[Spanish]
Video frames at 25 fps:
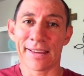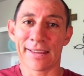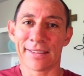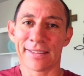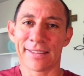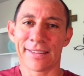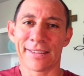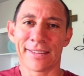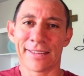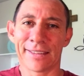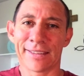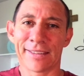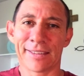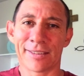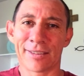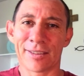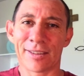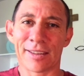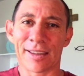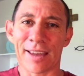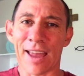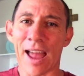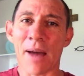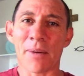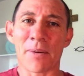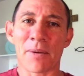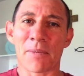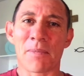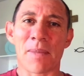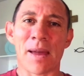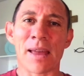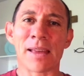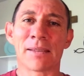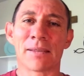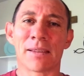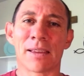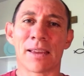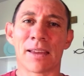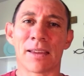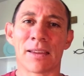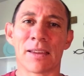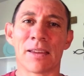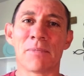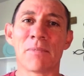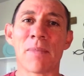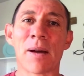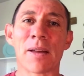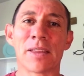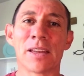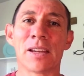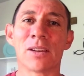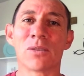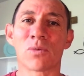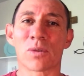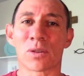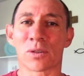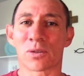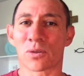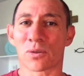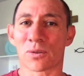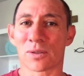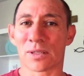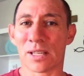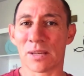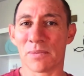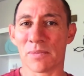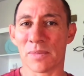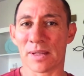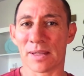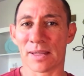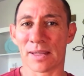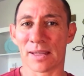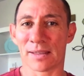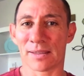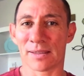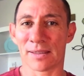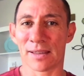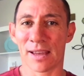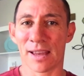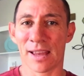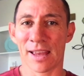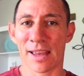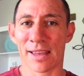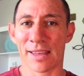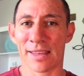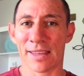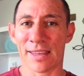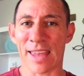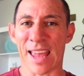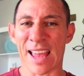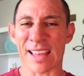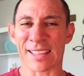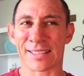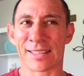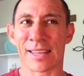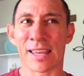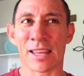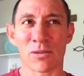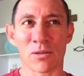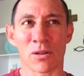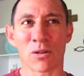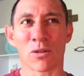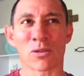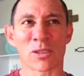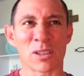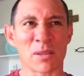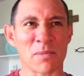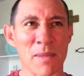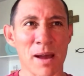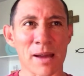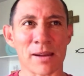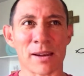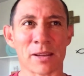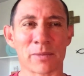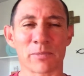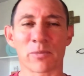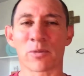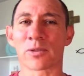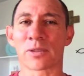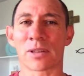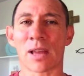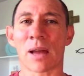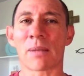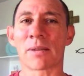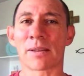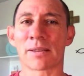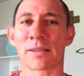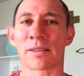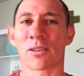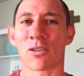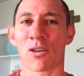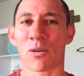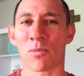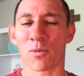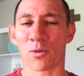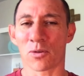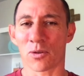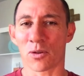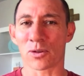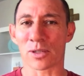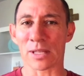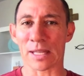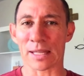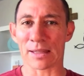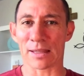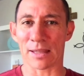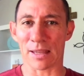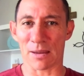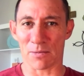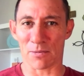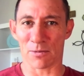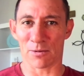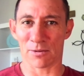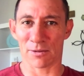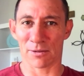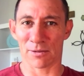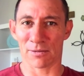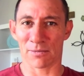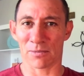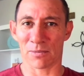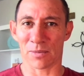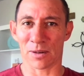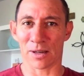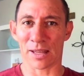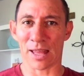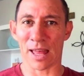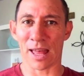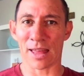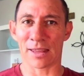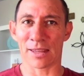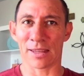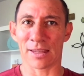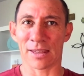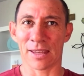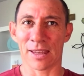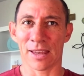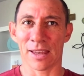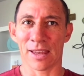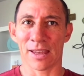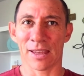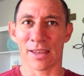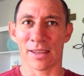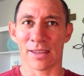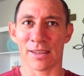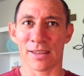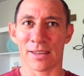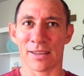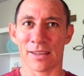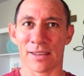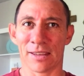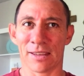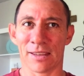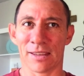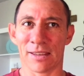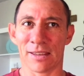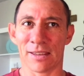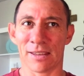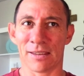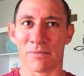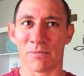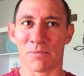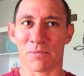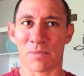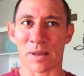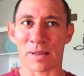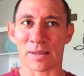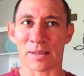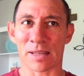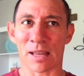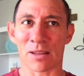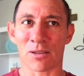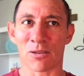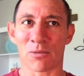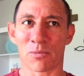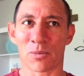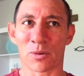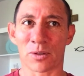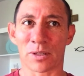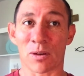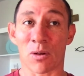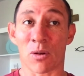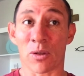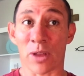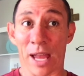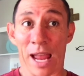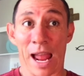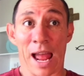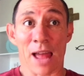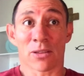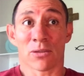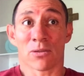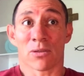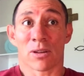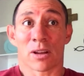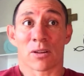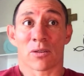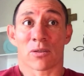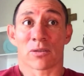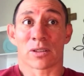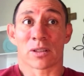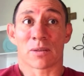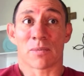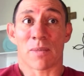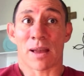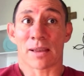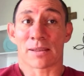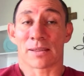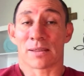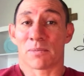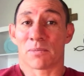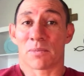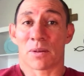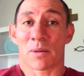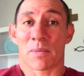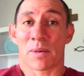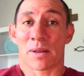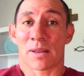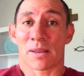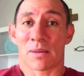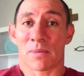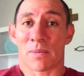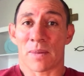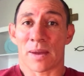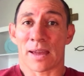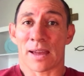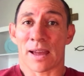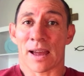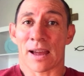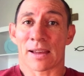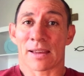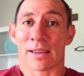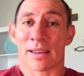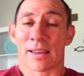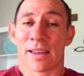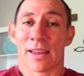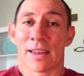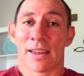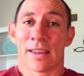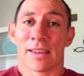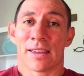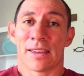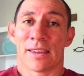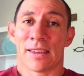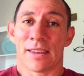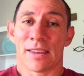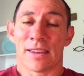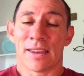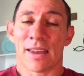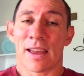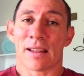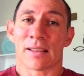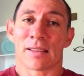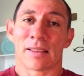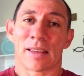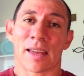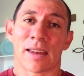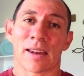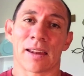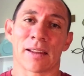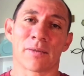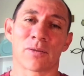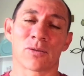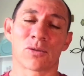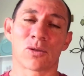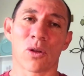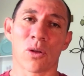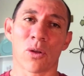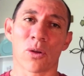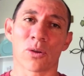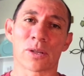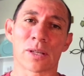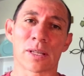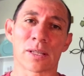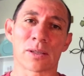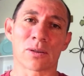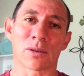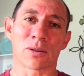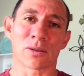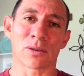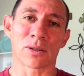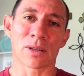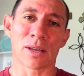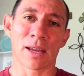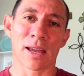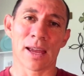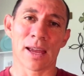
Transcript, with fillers: eh, si cabe, eh, invadir nuestros límites y haciendo a los demás responsables de cómo nos sentimos, ¿verdad? Y, pensando, pues, o dejando que los demás simplemente vengan y, alteren todos estos